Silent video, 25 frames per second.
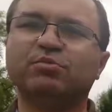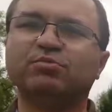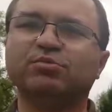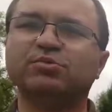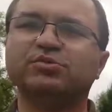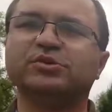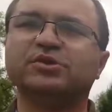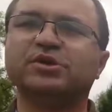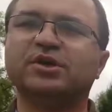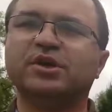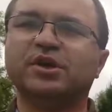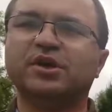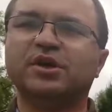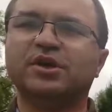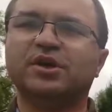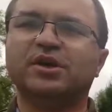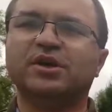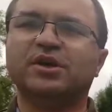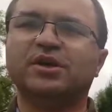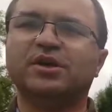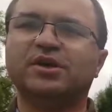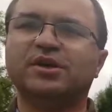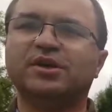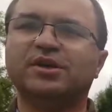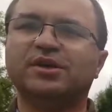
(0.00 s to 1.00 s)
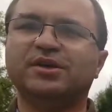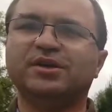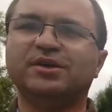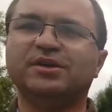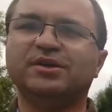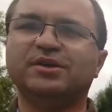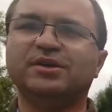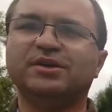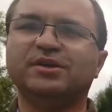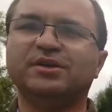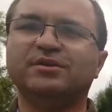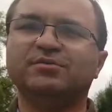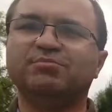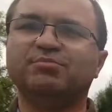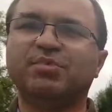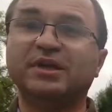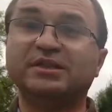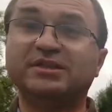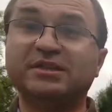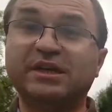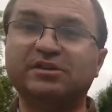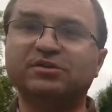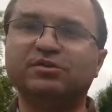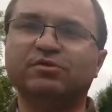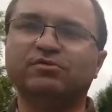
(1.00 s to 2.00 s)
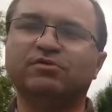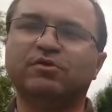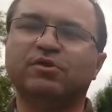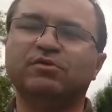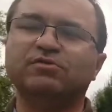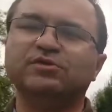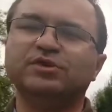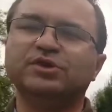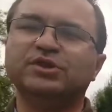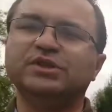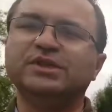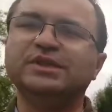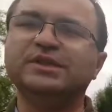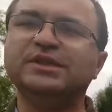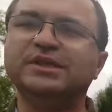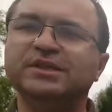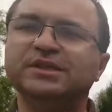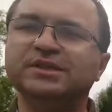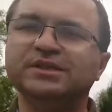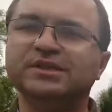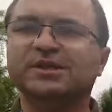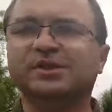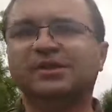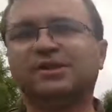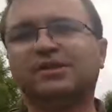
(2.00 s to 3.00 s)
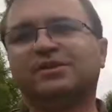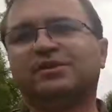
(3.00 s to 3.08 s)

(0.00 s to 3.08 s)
pomóc e, Pacanowowi i e,